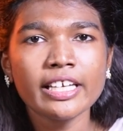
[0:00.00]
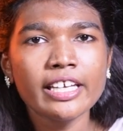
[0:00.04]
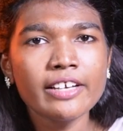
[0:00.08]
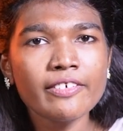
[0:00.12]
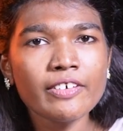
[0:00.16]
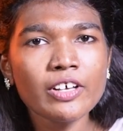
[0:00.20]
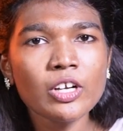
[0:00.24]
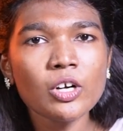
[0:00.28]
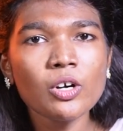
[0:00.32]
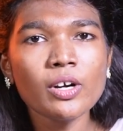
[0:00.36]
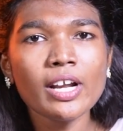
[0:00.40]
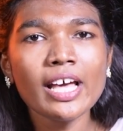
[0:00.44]

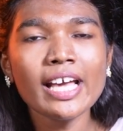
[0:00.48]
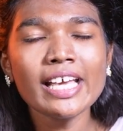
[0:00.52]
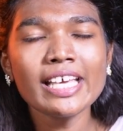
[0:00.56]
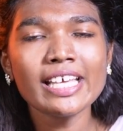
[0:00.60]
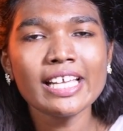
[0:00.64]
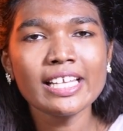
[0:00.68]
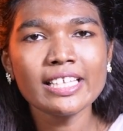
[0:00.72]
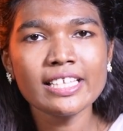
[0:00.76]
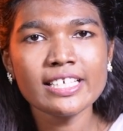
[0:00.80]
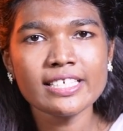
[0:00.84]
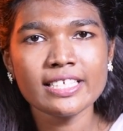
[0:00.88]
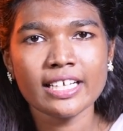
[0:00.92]
இவரோட
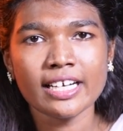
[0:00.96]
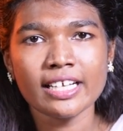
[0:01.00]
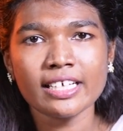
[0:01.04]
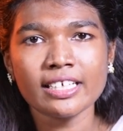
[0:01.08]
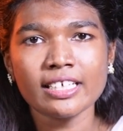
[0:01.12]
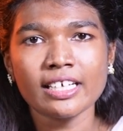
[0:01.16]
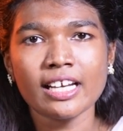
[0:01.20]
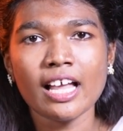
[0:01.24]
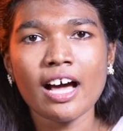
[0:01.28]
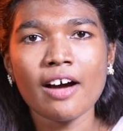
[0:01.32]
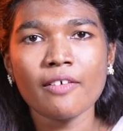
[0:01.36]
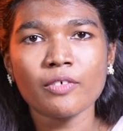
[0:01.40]
இறுதி
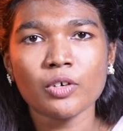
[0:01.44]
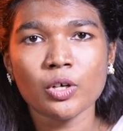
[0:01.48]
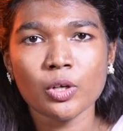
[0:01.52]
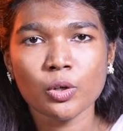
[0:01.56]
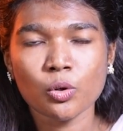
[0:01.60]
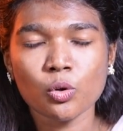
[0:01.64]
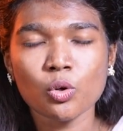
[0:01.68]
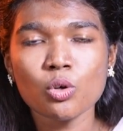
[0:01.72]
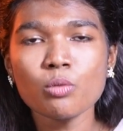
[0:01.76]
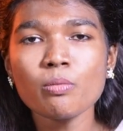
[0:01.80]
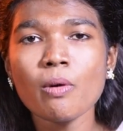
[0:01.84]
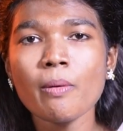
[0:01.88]
சடங்குல அவரோட
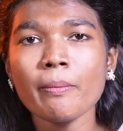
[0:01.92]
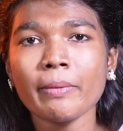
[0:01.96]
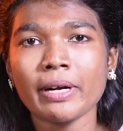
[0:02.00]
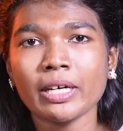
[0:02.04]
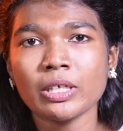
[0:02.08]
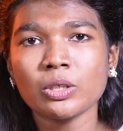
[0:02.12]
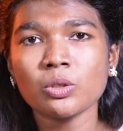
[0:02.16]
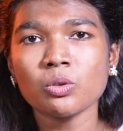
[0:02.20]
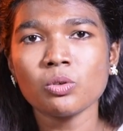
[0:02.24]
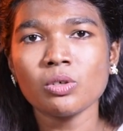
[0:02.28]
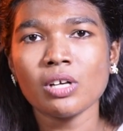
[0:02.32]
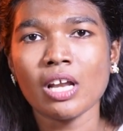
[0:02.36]
குடும்பம்
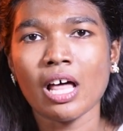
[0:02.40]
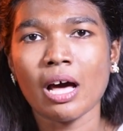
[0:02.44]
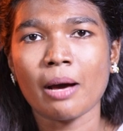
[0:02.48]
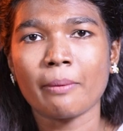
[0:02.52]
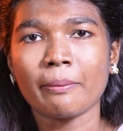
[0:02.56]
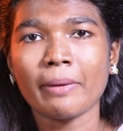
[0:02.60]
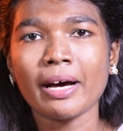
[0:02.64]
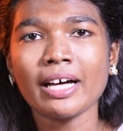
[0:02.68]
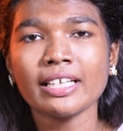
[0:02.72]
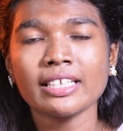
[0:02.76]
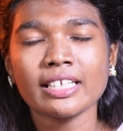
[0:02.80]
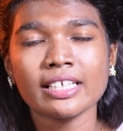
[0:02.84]
மட்டும்
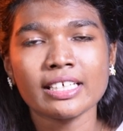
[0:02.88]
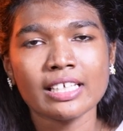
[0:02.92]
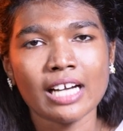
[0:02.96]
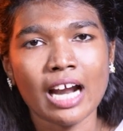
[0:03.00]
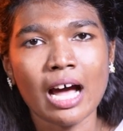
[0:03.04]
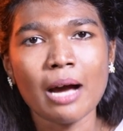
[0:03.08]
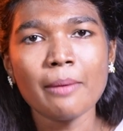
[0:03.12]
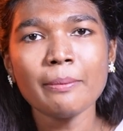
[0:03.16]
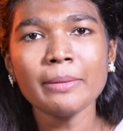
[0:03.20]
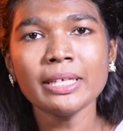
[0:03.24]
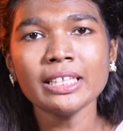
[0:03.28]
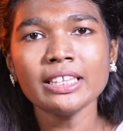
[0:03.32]
இல்லாம அந்த
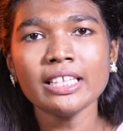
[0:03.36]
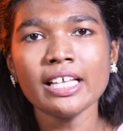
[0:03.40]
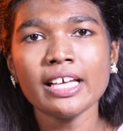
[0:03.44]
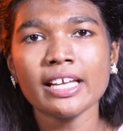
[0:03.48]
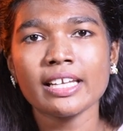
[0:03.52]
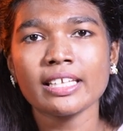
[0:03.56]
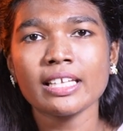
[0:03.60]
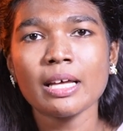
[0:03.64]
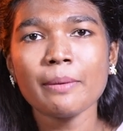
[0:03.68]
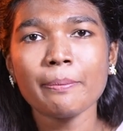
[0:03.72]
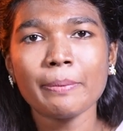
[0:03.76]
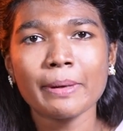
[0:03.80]
கிராமத்துல
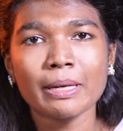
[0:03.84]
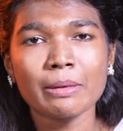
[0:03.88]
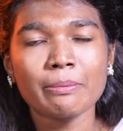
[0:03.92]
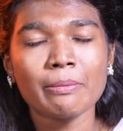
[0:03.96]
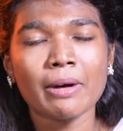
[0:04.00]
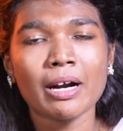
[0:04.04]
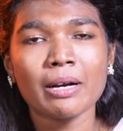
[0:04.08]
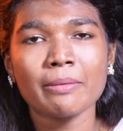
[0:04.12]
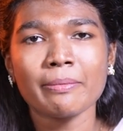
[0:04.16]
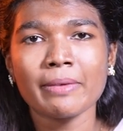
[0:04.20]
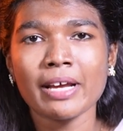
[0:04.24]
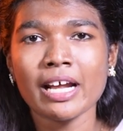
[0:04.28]
இருந்த
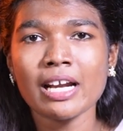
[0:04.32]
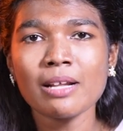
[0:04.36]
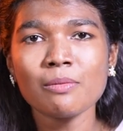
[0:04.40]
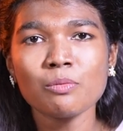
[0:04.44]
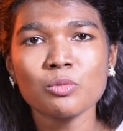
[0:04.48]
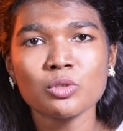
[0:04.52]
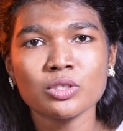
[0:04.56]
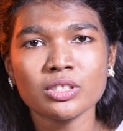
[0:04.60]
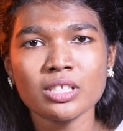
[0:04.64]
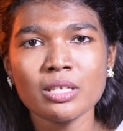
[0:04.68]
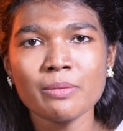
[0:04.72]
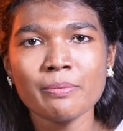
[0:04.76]
பெரும்பான்மையான
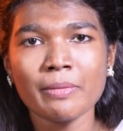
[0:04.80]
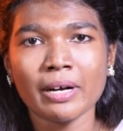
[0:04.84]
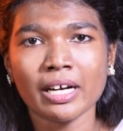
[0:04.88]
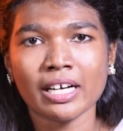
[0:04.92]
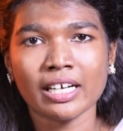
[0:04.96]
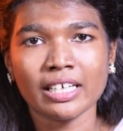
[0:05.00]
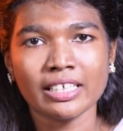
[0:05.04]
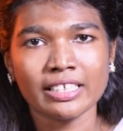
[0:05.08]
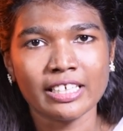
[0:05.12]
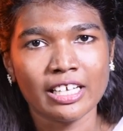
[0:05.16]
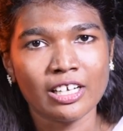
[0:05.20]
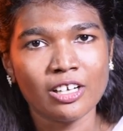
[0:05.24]
முஸ்லிம்
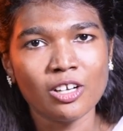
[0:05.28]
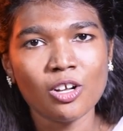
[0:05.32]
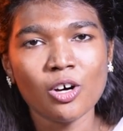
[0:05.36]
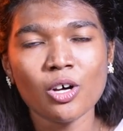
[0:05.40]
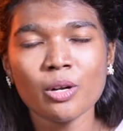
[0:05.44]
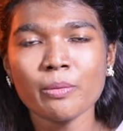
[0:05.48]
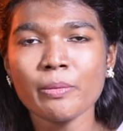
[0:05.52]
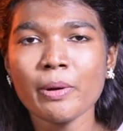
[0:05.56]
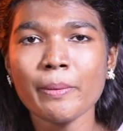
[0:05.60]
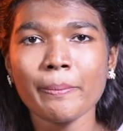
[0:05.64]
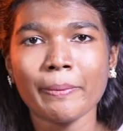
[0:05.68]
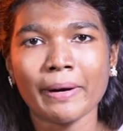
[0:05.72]
மக்கள்
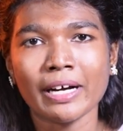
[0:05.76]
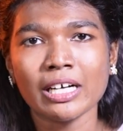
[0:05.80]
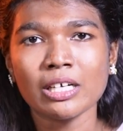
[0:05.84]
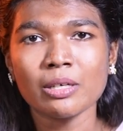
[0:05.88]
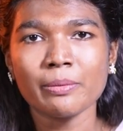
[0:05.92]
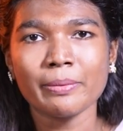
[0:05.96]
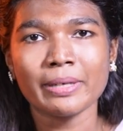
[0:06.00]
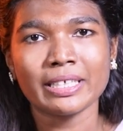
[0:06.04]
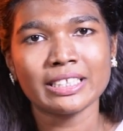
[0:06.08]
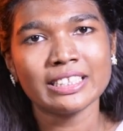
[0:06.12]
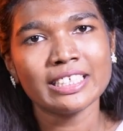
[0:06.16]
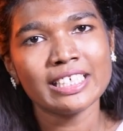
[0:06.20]
எல்லாருமே
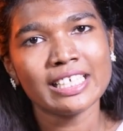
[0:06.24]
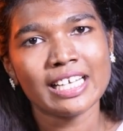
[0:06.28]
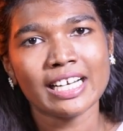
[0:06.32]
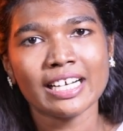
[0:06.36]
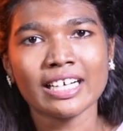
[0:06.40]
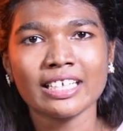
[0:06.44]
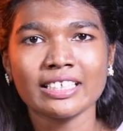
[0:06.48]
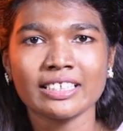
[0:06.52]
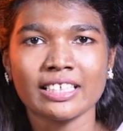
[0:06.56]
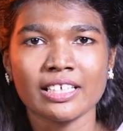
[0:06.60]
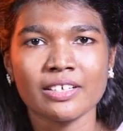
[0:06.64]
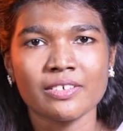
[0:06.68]
பங்கு பெற்று
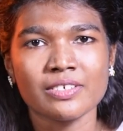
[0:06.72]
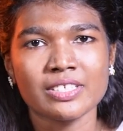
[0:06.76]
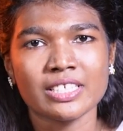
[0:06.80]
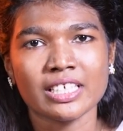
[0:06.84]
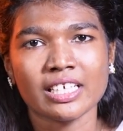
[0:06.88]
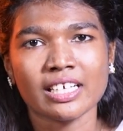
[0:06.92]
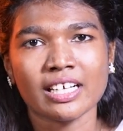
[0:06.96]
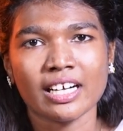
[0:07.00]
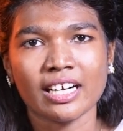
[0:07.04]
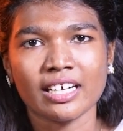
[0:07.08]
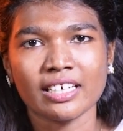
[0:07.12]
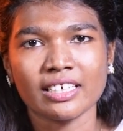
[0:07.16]
இரங்கல்
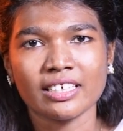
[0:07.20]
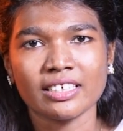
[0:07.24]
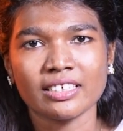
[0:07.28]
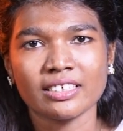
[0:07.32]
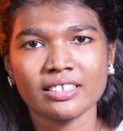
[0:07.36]
தெரிவிச்சிருக்காங்க